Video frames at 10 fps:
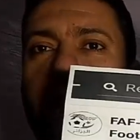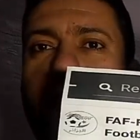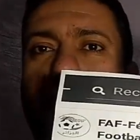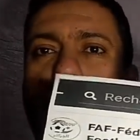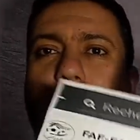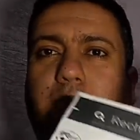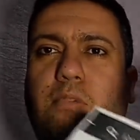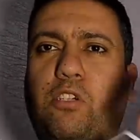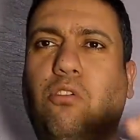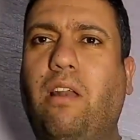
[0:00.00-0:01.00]
بيان العار
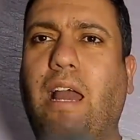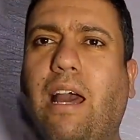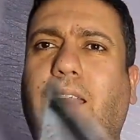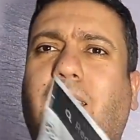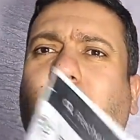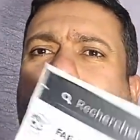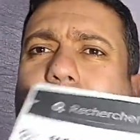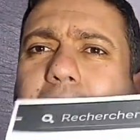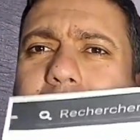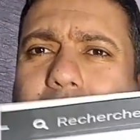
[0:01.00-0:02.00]
منشور العار
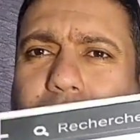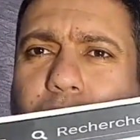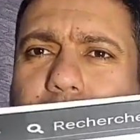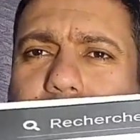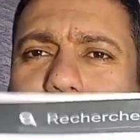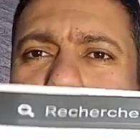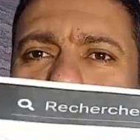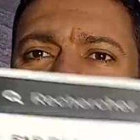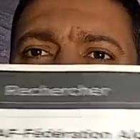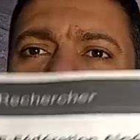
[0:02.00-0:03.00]
اللي يعرفوه الجزائريين
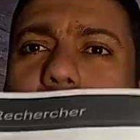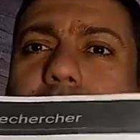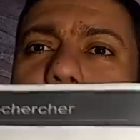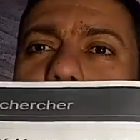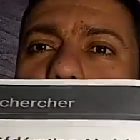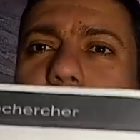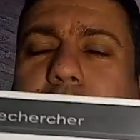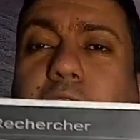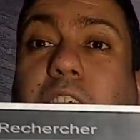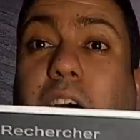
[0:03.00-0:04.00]
تقريبا آه،
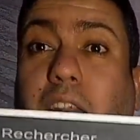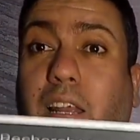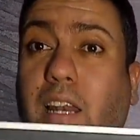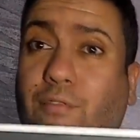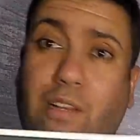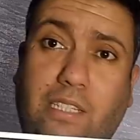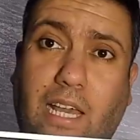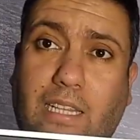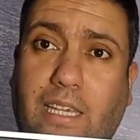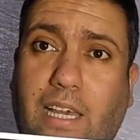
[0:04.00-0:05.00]
اللي ظهر الا في
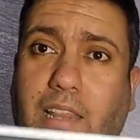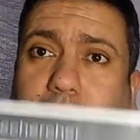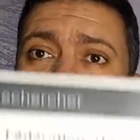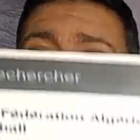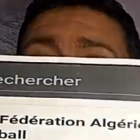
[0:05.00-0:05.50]
الاتحاديه هذا